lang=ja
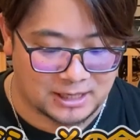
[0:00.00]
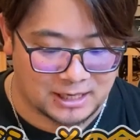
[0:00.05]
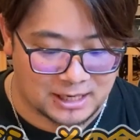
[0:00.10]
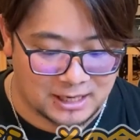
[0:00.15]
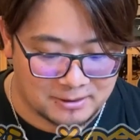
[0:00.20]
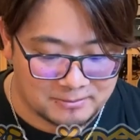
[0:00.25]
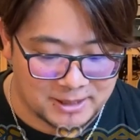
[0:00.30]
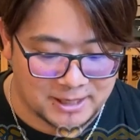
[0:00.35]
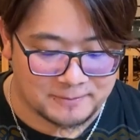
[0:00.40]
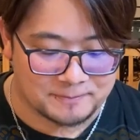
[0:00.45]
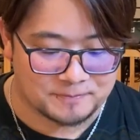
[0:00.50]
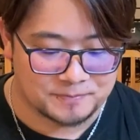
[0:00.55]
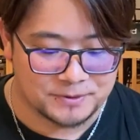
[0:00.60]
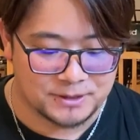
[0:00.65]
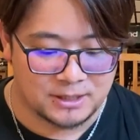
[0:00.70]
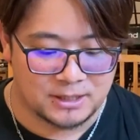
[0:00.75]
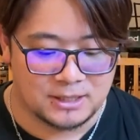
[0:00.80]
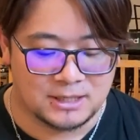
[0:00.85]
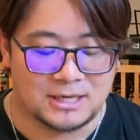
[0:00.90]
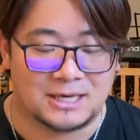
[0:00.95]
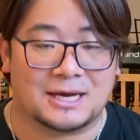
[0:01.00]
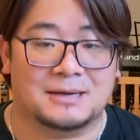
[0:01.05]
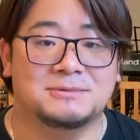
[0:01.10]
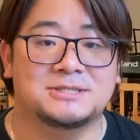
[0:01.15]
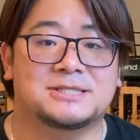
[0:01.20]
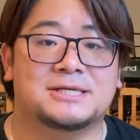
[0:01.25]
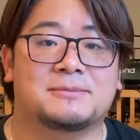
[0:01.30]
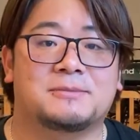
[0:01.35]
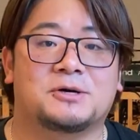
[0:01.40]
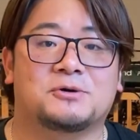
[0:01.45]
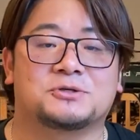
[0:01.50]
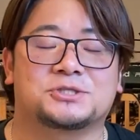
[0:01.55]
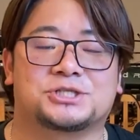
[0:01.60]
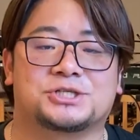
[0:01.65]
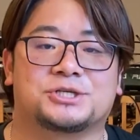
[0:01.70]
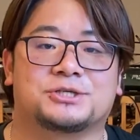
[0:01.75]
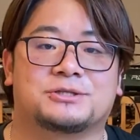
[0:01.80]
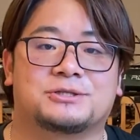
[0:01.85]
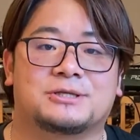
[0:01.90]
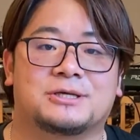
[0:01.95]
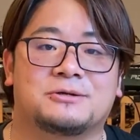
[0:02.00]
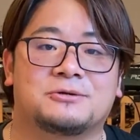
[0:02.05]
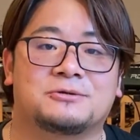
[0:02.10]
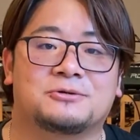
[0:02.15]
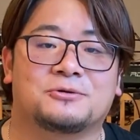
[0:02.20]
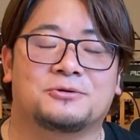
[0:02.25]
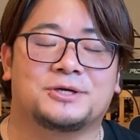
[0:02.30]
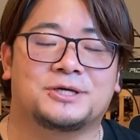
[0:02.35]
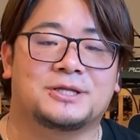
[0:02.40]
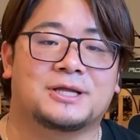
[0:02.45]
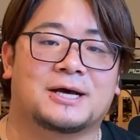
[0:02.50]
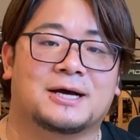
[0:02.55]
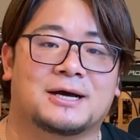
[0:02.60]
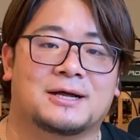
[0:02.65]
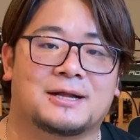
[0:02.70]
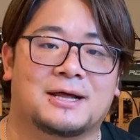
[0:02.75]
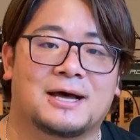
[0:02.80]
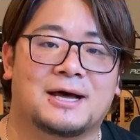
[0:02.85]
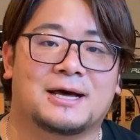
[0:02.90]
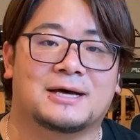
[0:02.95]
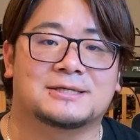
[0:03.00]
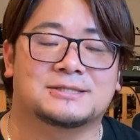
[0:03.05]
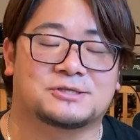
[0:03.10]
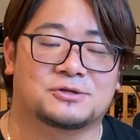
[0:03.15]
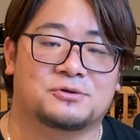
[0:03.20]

アメン神様を知ってると言いながら